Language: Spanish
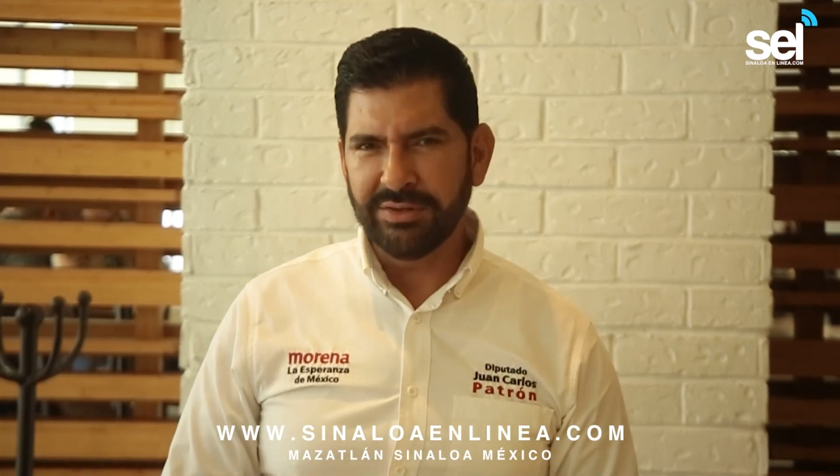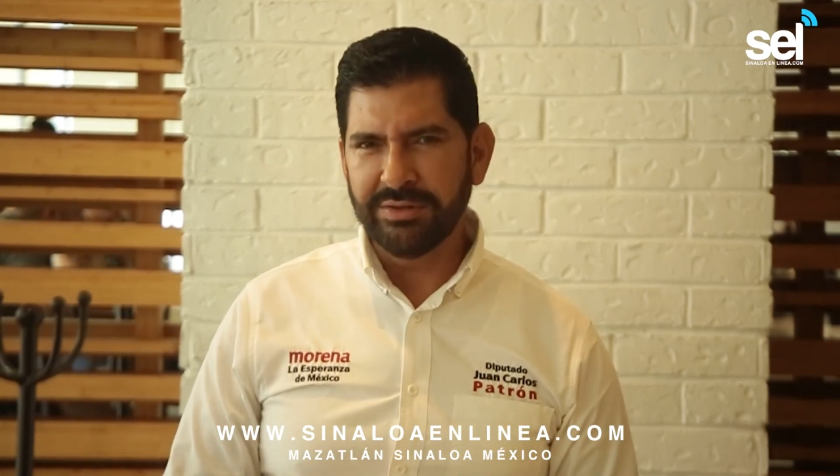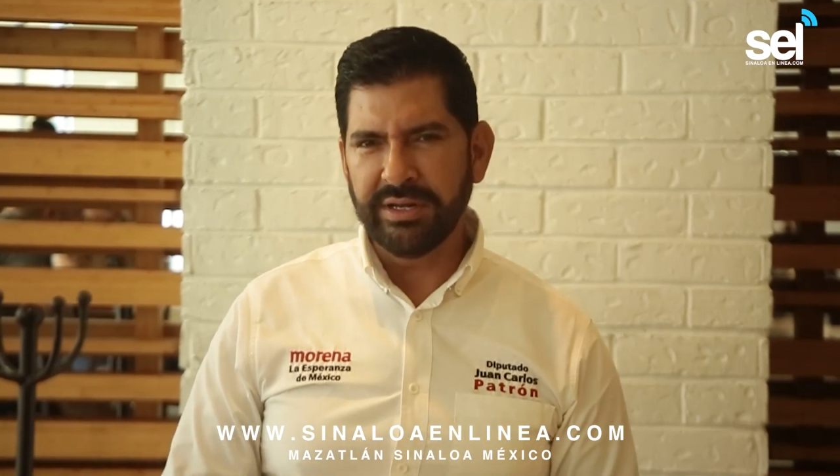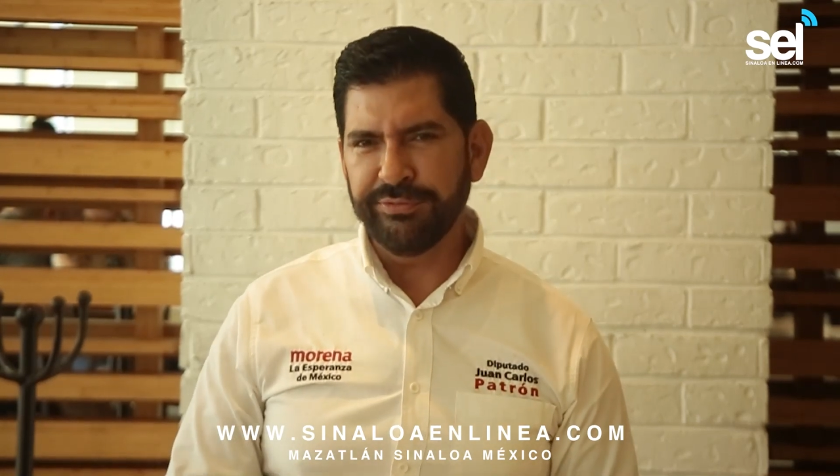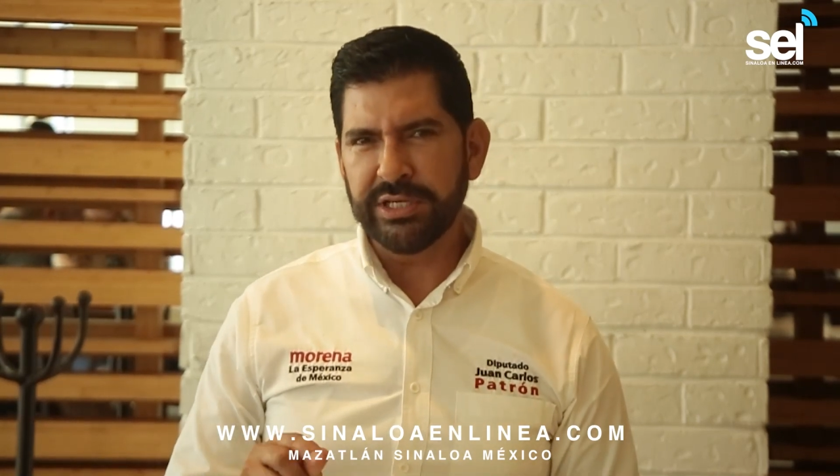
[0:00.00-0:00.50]
con
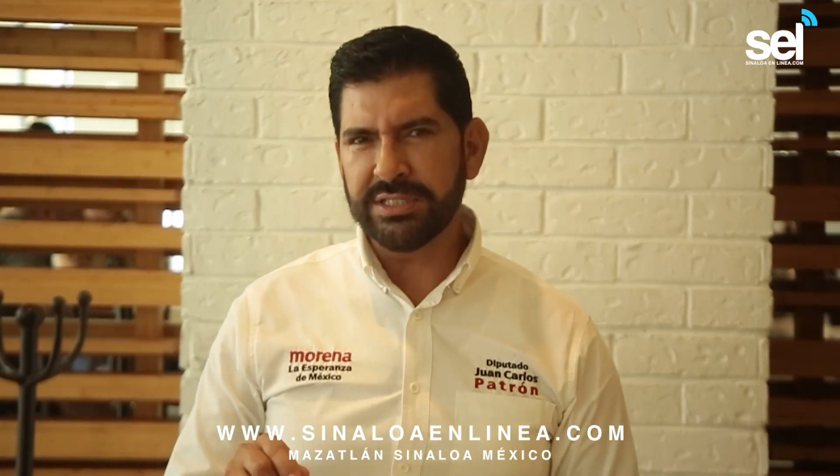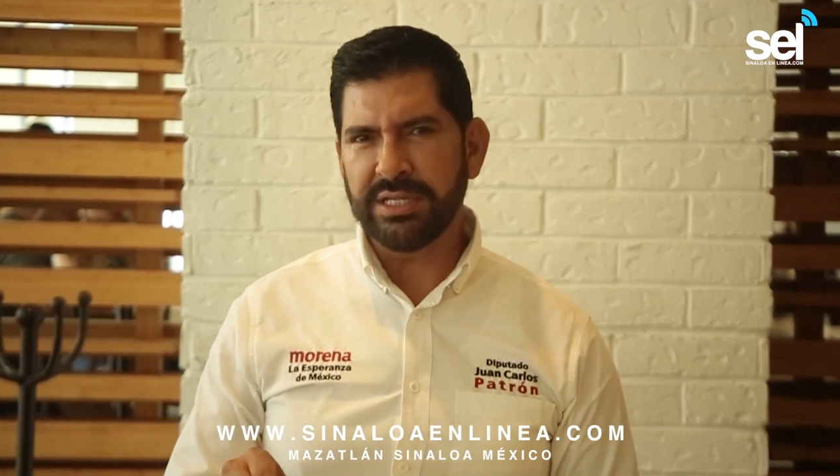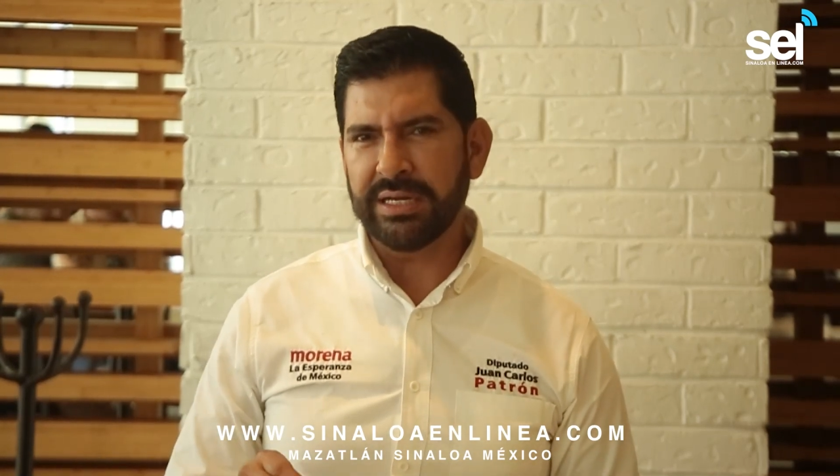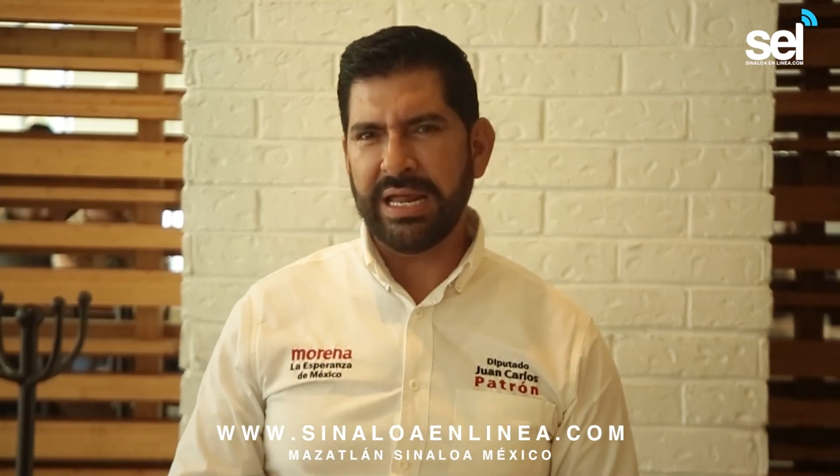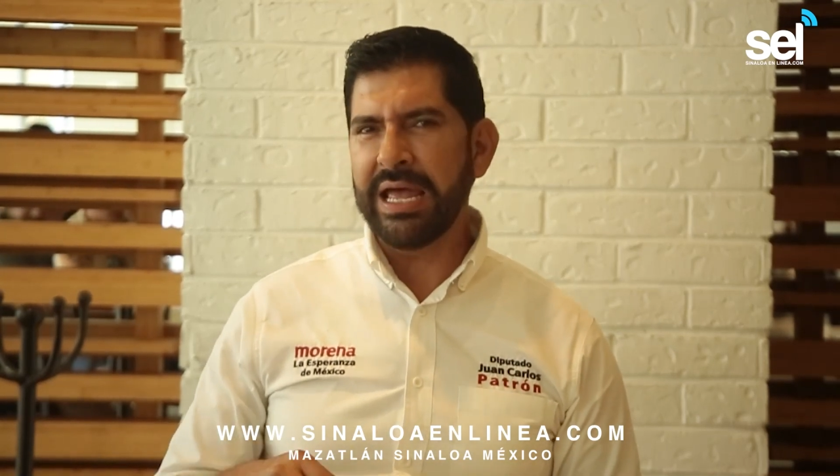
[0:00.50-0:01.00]
una
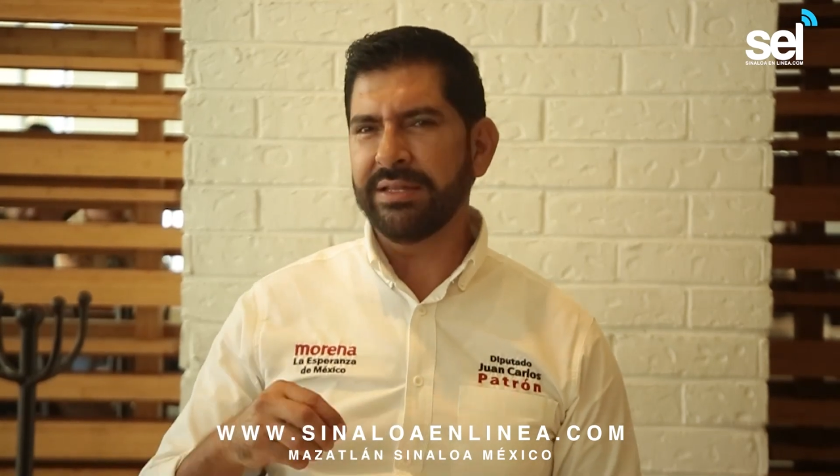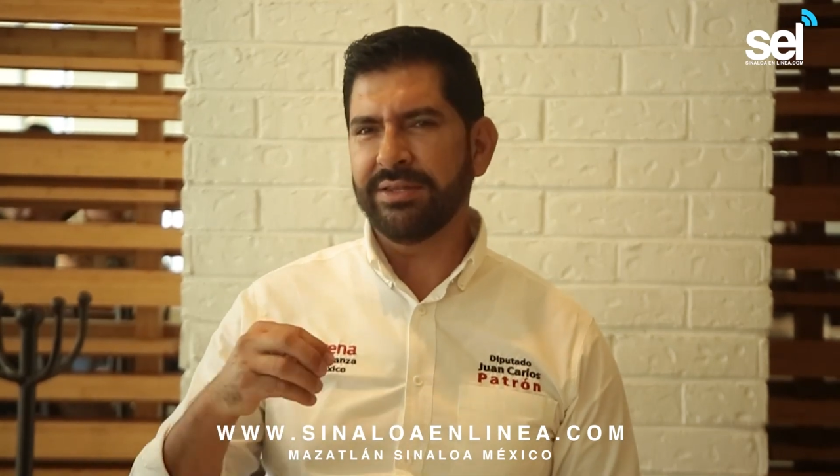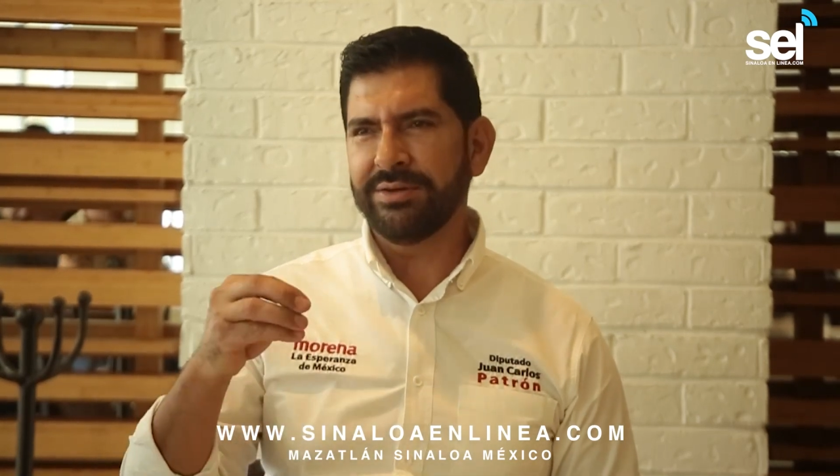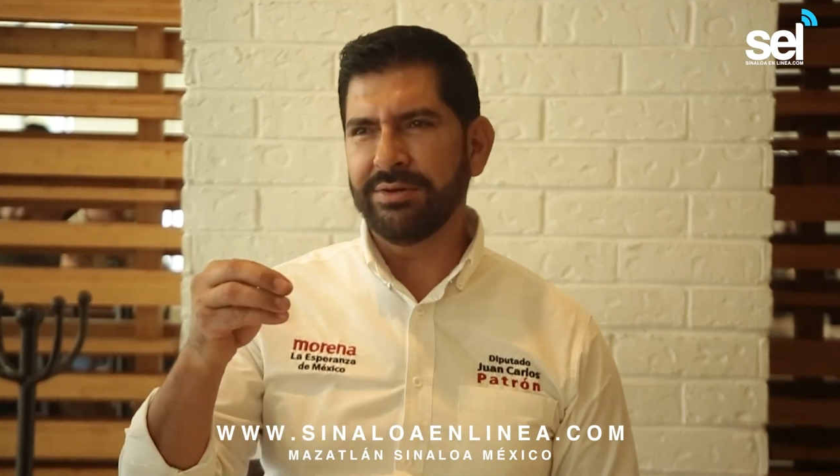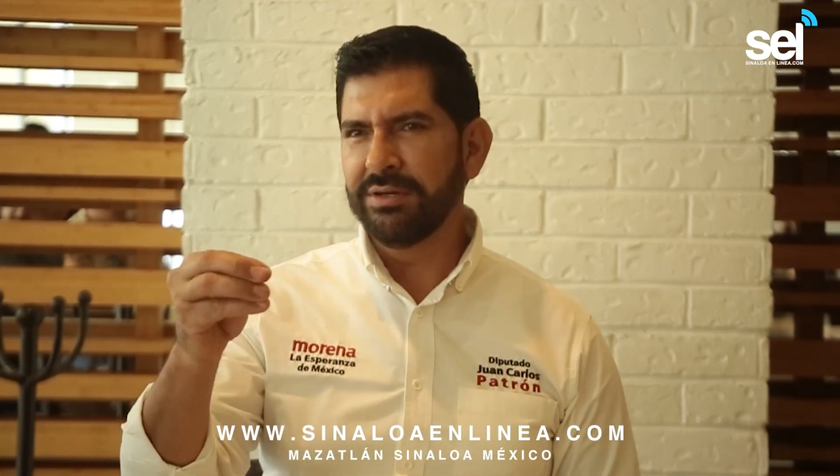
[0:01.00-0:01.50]
fiesta
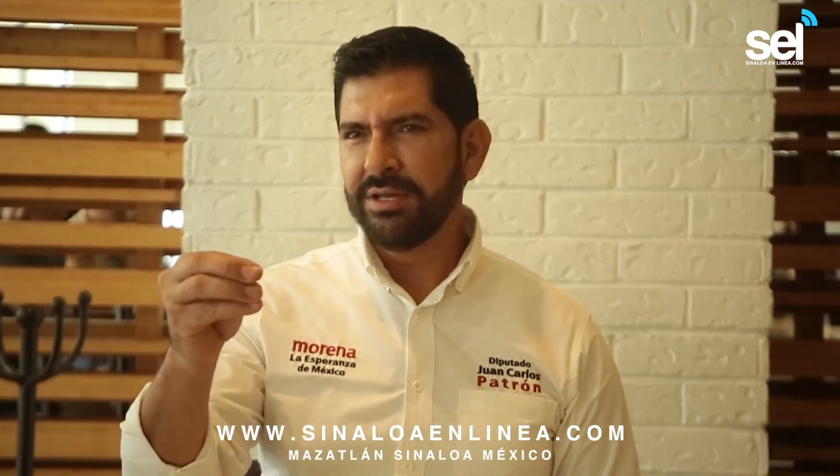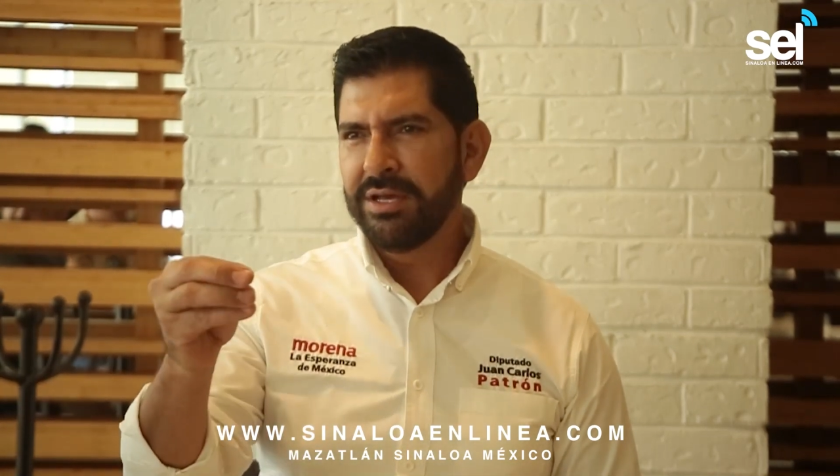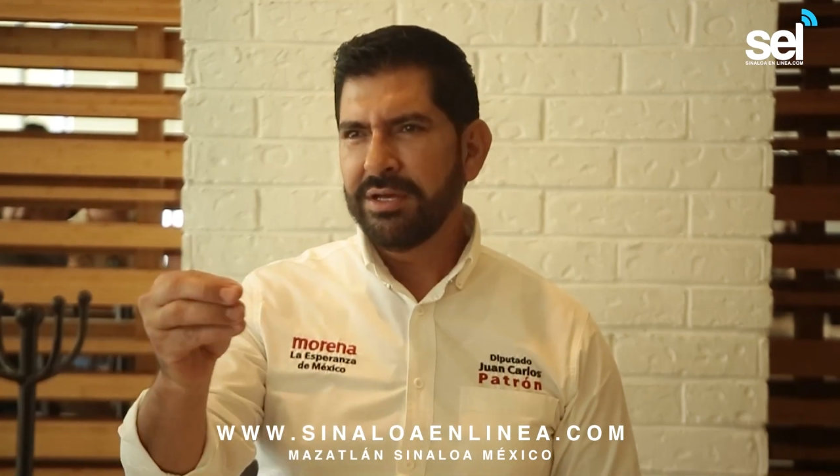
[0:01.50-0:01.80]
retro,